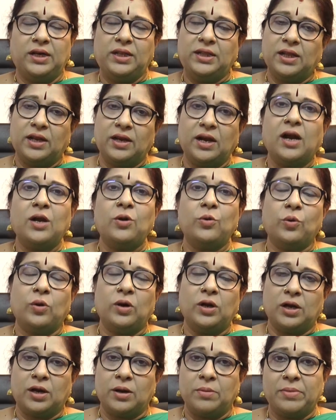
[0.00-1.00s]
இந்த நாள்
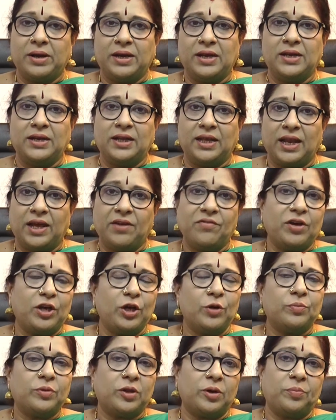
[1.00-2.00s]
உங்களுக்கு மன
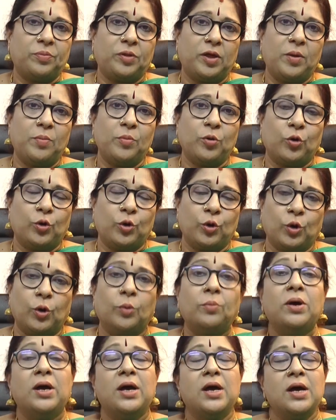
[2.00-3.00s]
நிறைவையும் திருப்தியும்
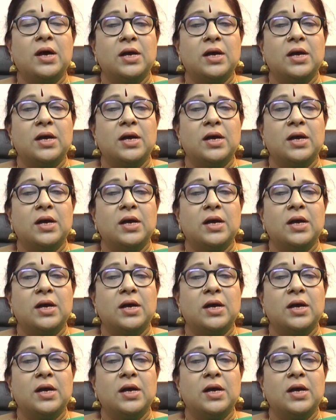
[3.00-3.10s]
கொடுக்கும்